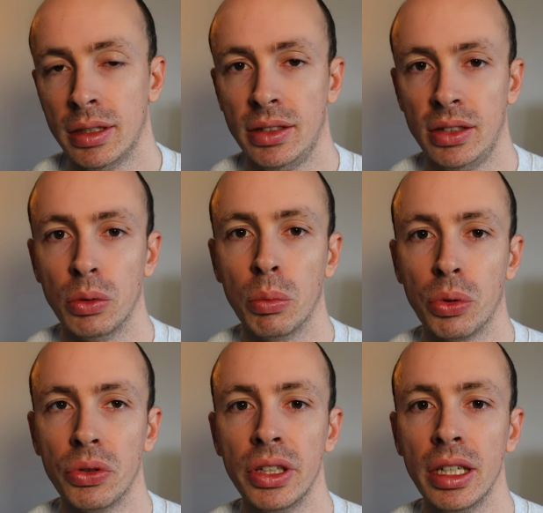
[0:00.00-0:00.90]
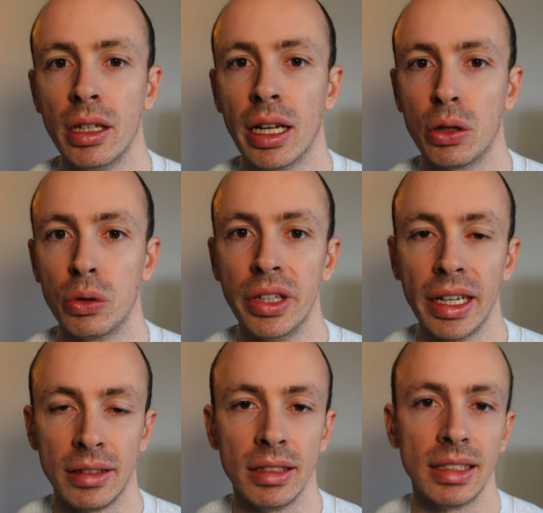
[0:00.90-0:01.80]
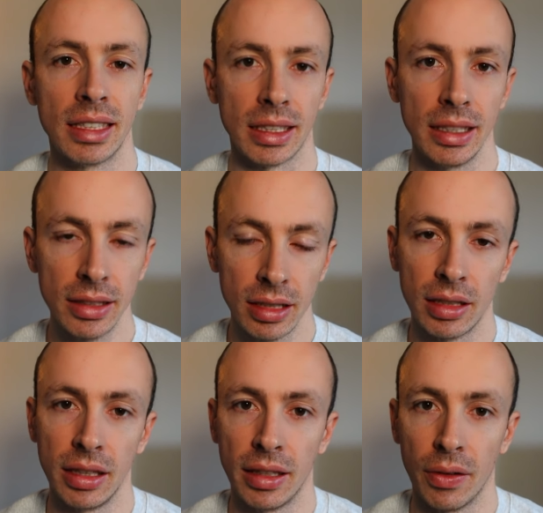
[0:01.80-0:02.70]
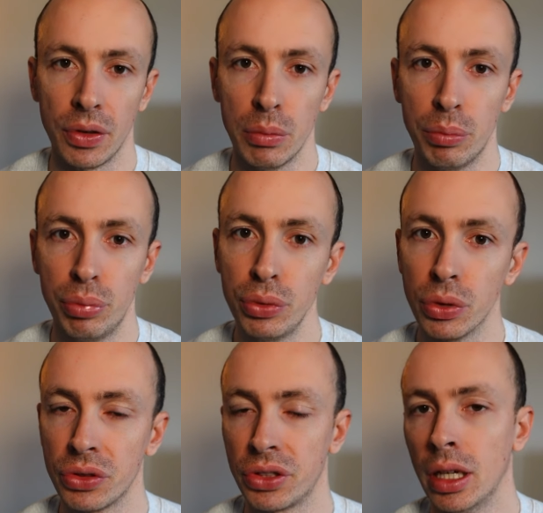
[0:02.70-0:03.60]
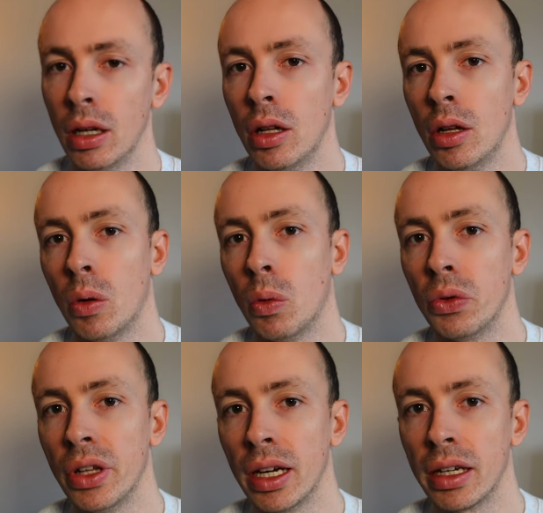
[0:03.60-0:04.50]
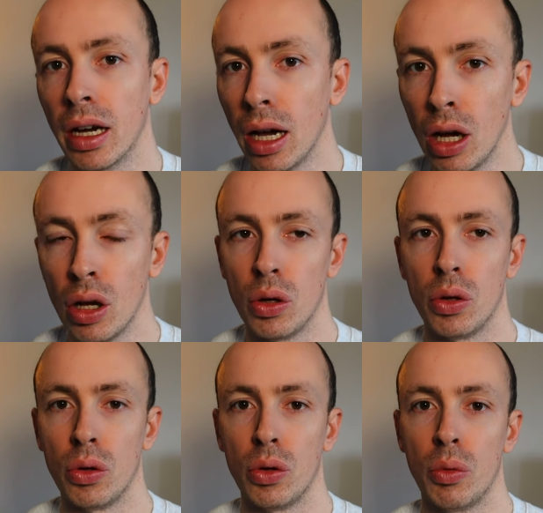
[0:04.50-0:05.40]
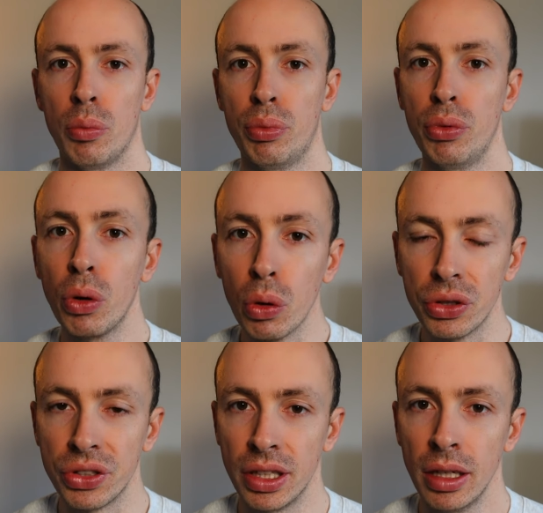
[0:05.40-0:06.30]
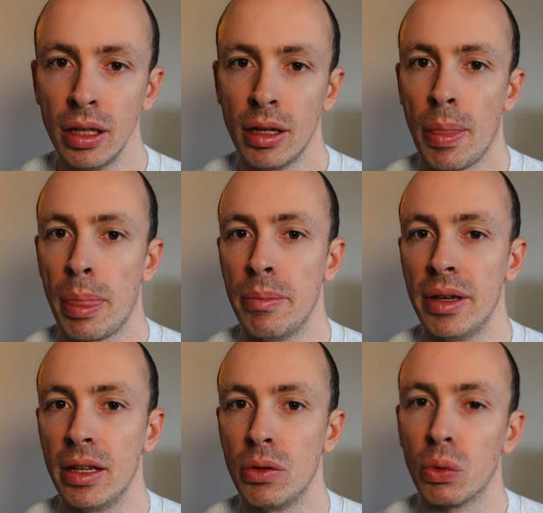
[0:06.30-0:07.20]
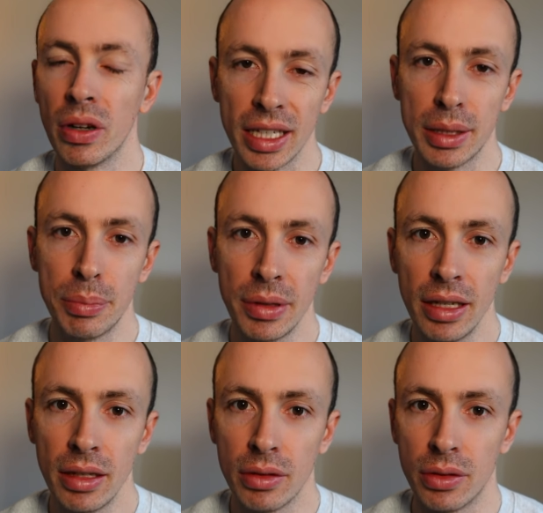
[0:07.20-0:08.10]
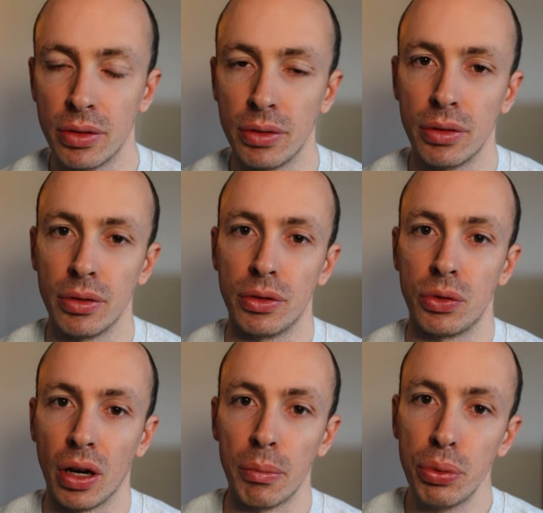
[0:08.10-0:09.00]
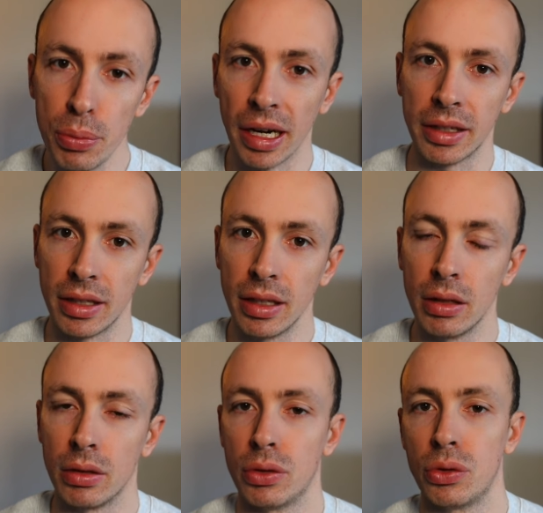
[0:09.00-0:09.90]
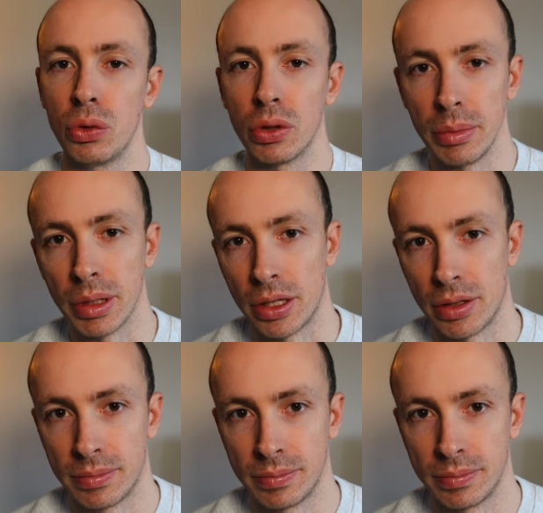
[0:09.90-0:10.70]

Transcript: si on prenait la Kodak Trix, qui est un film plus ancien, on a un grain euh, plus grossier, mais dont l'aspect euh, sera plus marqué sur l'image.